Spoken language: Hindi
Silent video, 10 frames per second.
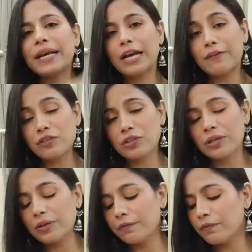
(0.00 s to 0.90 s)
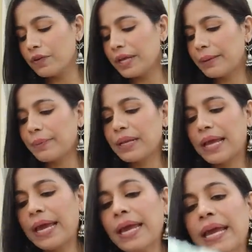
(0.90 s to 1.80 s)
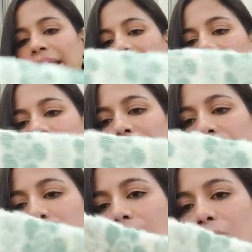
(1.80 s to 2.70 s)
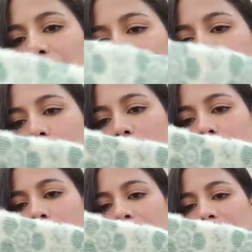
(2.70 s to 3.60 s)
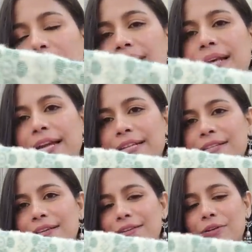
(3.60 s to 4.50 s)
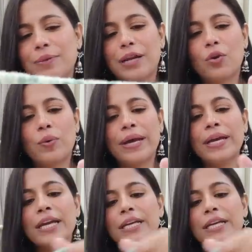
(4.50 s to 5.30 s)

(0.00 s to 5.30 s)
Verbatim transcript: है काफ़ी ज़्यादा कंफर्टेबल है एंड नीचे बिल्कुल ये सॉफ्ट वाला डिज़ाइन इसके अंदर बना हुआ है